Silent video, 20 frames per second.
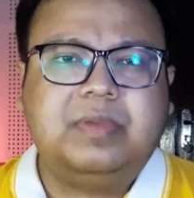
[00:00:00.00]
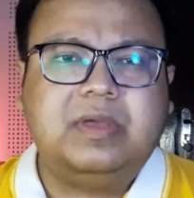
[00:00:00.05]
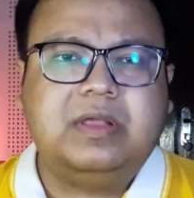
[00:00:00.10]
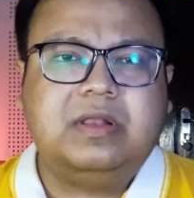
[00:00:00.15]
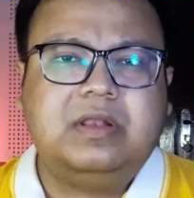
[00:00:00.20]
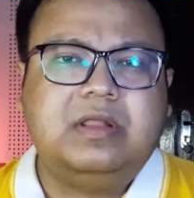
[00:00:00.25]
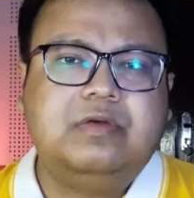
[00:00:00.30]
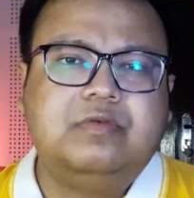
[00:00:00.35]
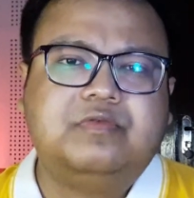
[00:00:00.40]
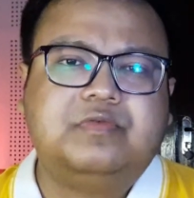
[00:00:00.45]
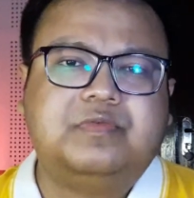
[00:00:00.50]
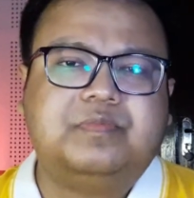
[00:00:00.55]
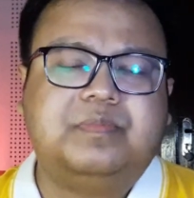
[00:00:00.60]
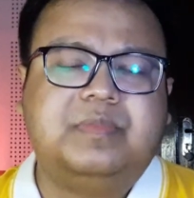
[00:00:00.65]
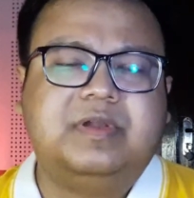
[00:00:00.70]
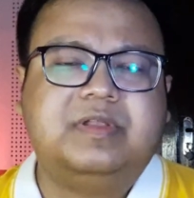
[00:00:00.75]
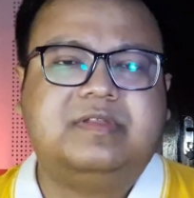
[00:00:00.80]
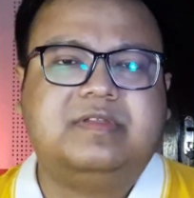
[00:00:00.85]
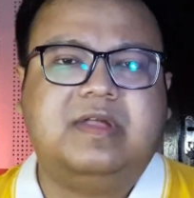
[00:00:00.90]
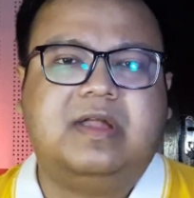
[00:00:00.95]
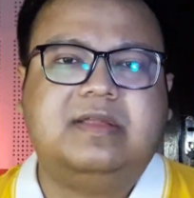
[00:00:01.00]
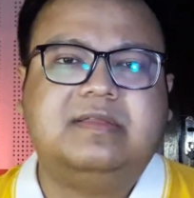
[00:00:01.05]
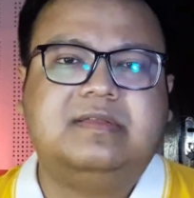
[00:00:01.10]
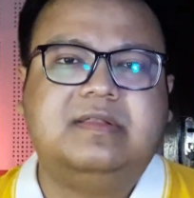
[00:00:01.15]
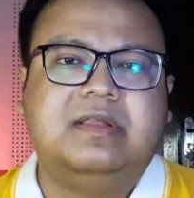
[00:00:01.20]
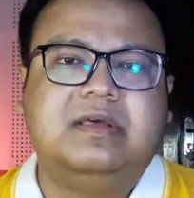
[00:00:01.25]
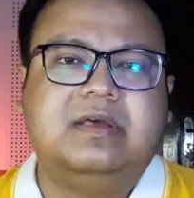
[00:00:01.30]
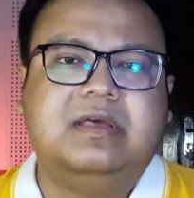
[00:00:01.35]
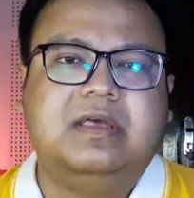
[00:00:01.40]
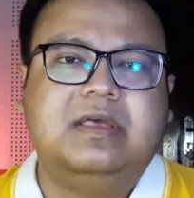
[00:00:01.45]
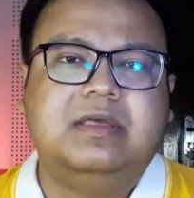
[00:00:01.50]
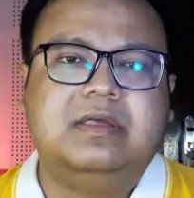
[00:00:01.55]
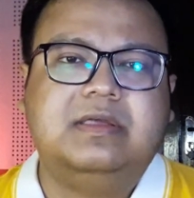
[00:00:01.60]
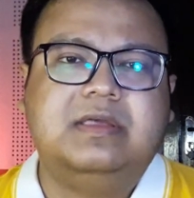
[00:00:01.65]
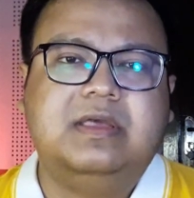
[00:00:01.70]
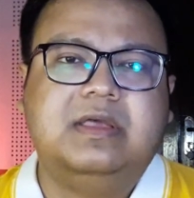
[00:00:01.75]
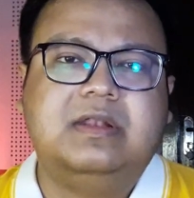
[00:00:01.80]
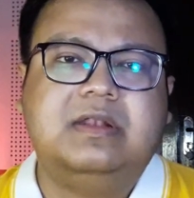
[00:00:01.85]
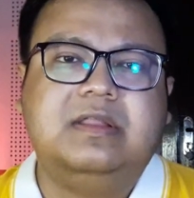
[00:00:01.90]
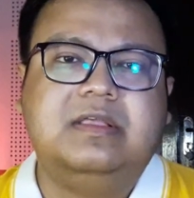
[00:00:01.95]
पहले उस पर चार्ज लगाया
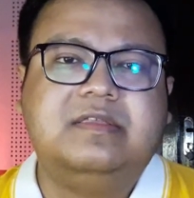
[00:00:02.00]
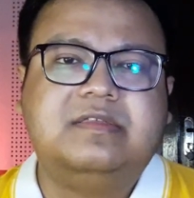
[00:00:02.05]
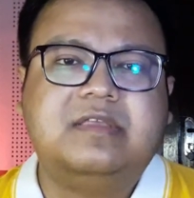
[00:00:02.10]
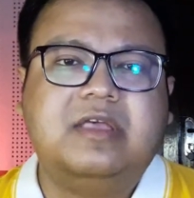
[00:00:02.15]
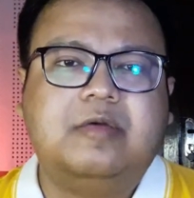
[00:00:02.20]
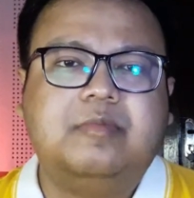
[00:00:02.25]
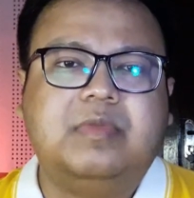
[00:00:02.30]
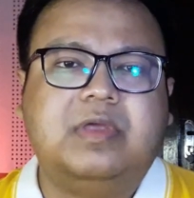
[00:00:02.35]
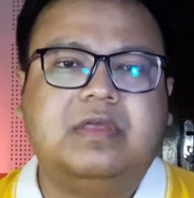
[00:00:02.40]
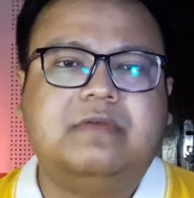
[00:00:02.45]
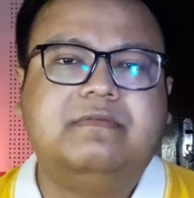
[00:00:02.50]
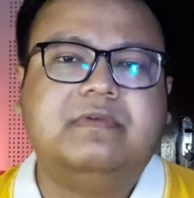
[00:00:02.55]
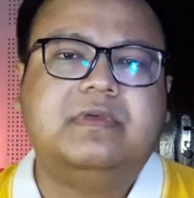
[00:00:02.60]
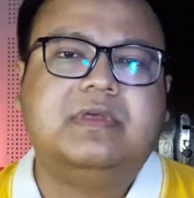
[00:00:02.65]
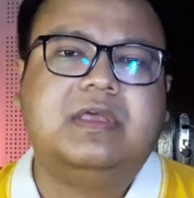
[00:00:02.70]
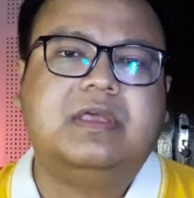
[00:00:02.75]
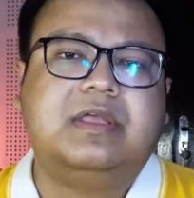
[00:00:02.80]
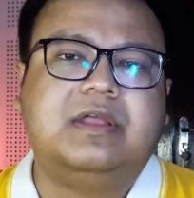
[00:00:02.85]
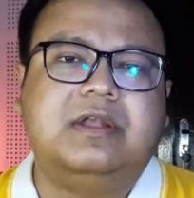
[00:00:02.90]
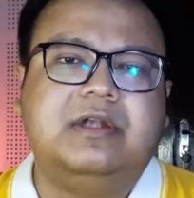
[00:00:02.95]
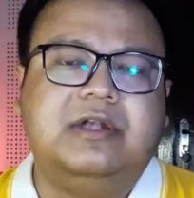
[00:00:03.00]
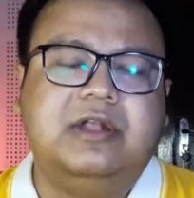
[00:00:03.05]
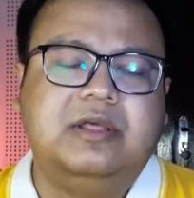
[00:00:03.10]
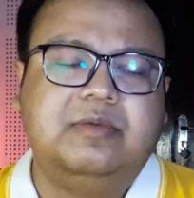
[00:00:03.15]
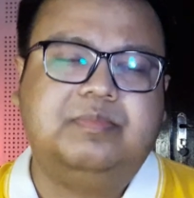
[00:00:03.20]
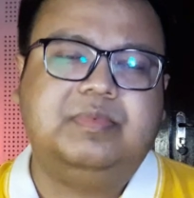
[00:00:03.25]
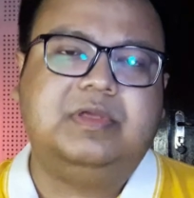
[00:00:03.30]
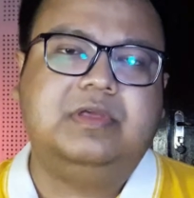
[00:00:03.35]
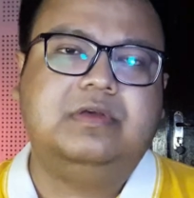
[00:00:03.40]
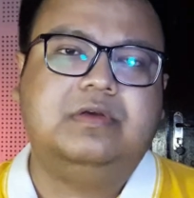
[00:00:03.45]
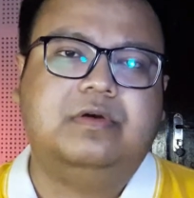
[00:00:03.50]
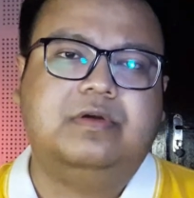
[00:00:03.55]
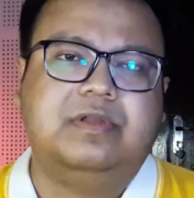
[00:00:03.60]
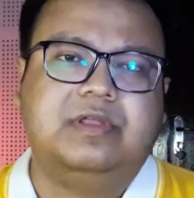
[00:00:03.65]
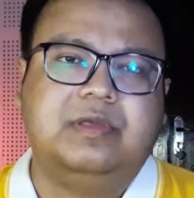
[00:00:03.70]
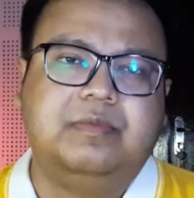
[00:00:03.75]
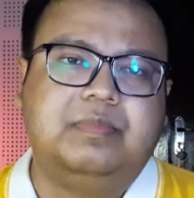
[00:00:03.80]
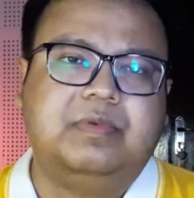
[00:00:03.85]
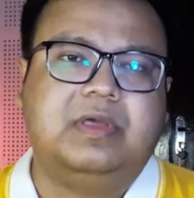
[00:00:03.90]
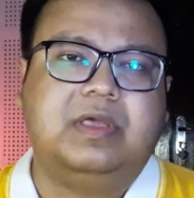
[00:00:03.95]
गया लीसा मैगवी के किडनैपिंग और
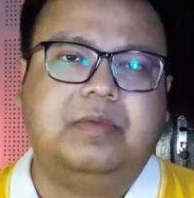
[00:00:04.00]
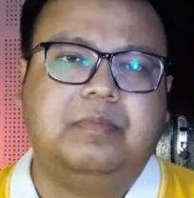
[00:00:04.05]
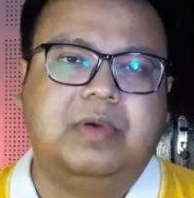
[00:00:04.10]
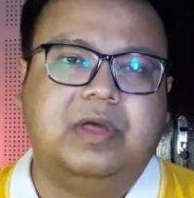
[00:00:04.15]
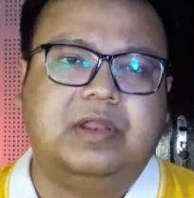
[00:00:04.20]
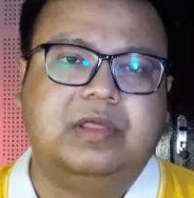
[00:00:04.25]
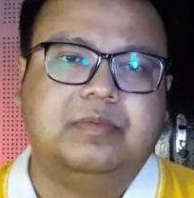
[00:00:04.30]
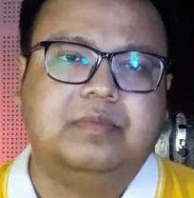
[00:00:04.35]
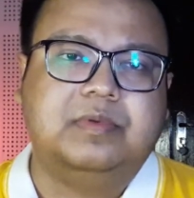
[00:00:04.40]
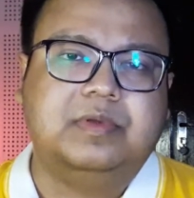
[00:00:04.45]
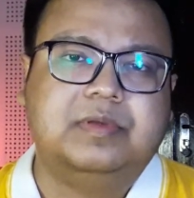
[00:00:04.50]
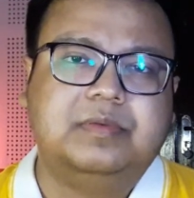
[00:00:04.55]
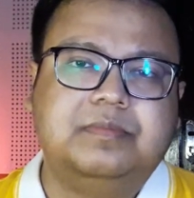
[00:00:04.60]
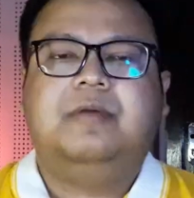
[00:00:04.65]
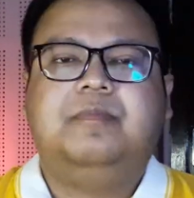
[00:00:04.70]
रेप के बारे में